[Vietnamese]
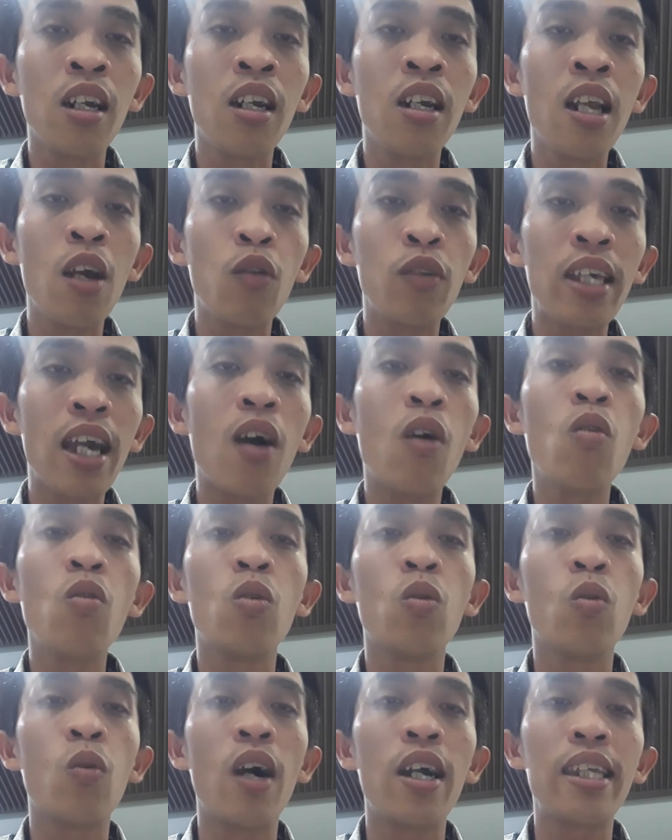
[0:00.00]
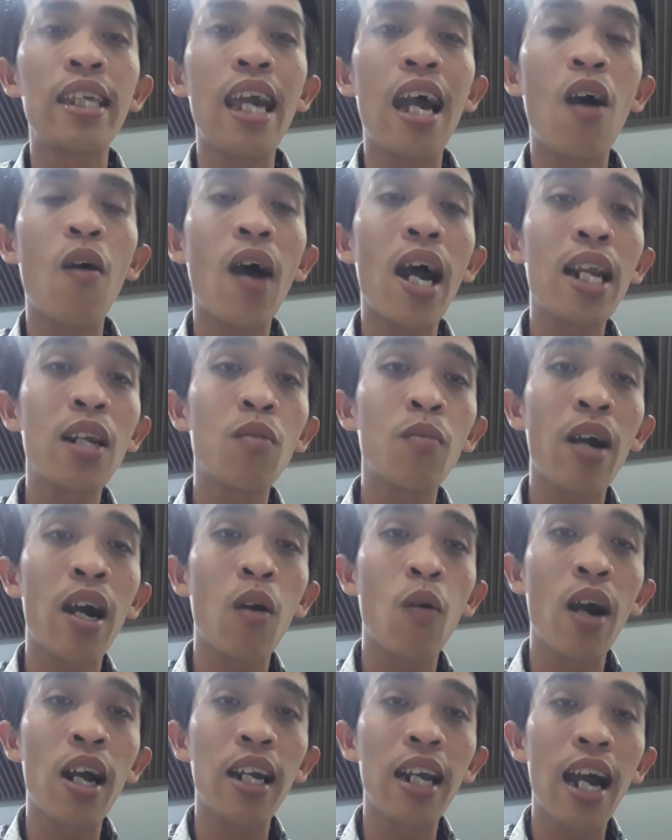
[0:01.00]
Niêu Châu và chào anh mà
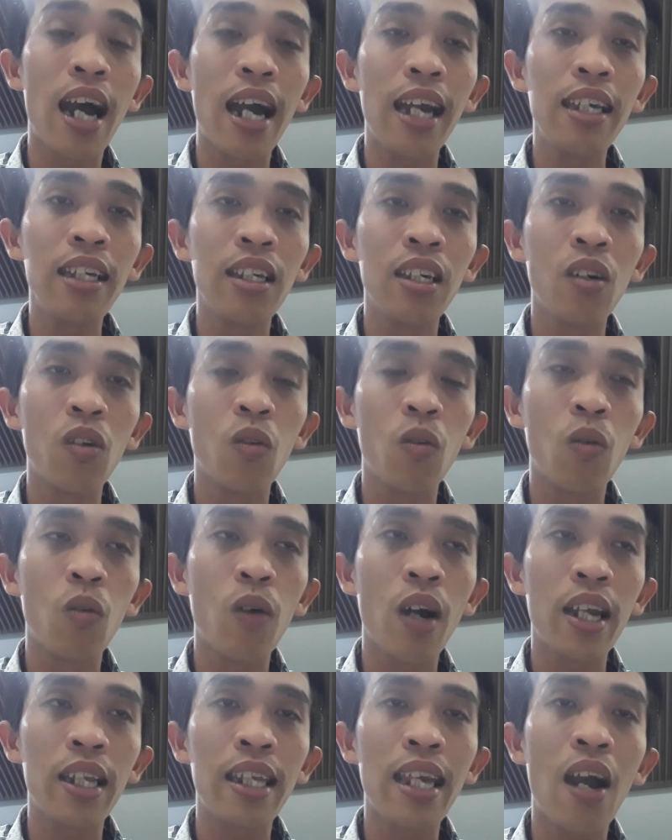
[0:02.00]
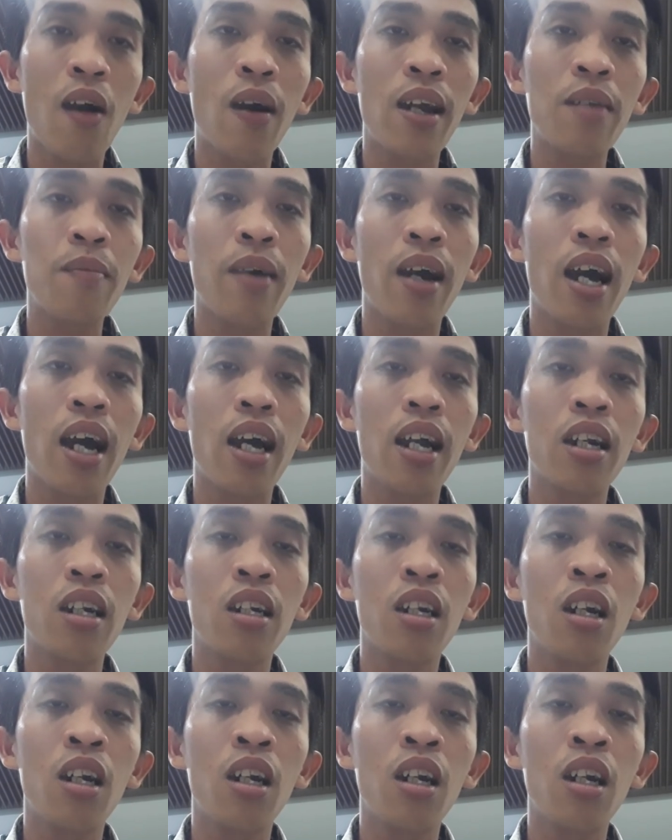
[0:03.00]
Hoàng Đệ và chào anh mà